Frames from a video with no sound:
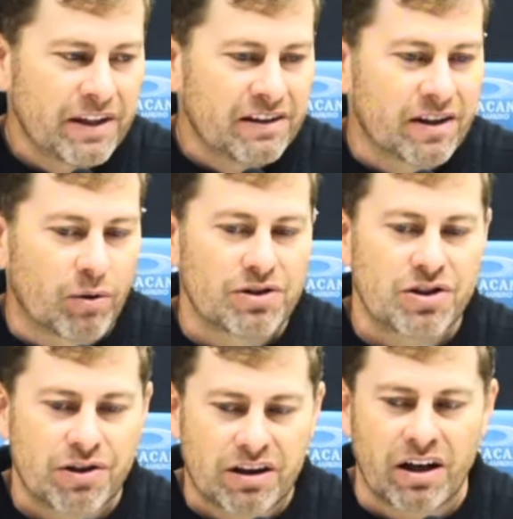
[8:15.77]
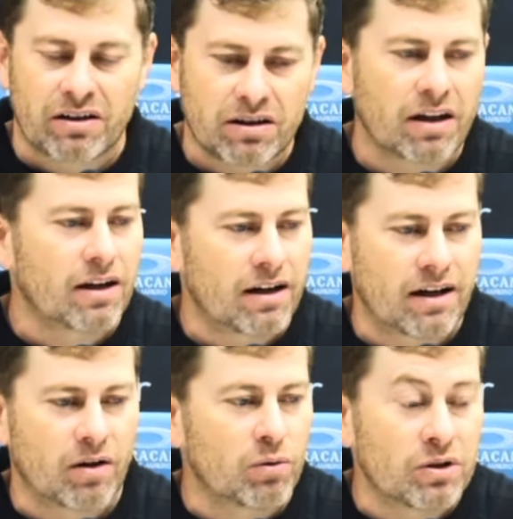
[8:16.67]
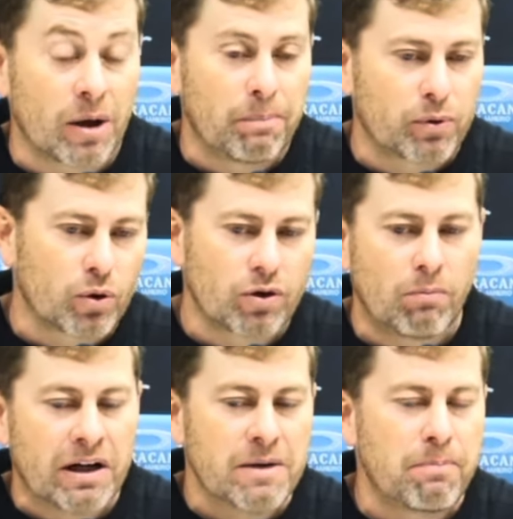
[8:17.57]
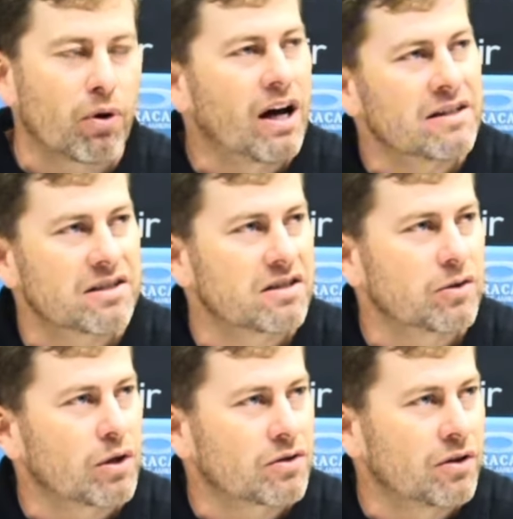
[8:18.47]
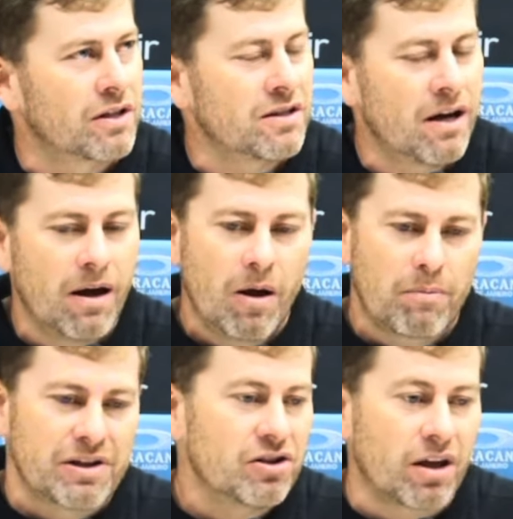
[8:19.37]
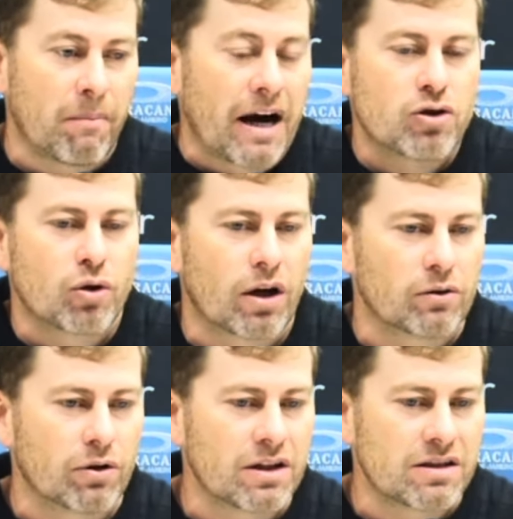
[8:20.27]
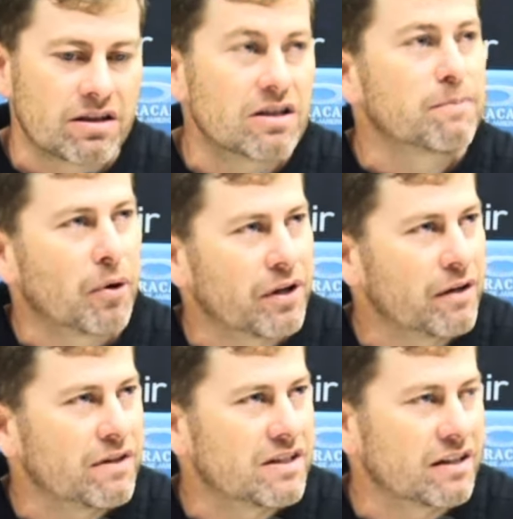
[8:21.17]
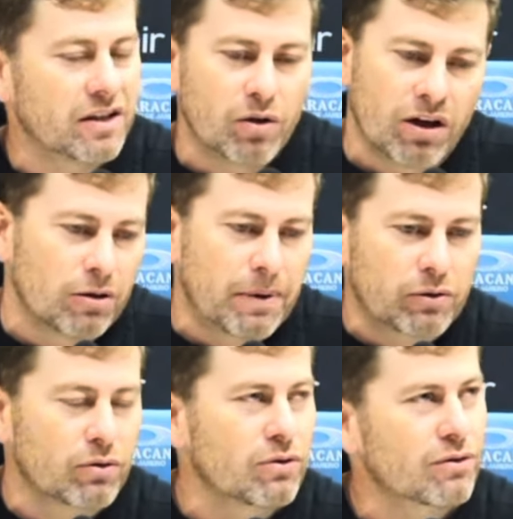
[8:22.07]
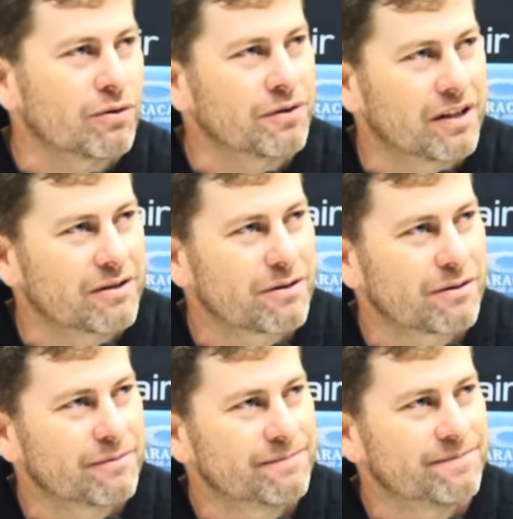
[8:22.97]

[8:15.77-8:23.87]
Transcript: Então a gente tenta é, o tempo todo manipular essas situações para a gente ter mais jogadores disponíveis aí, olhando para todos os contextos.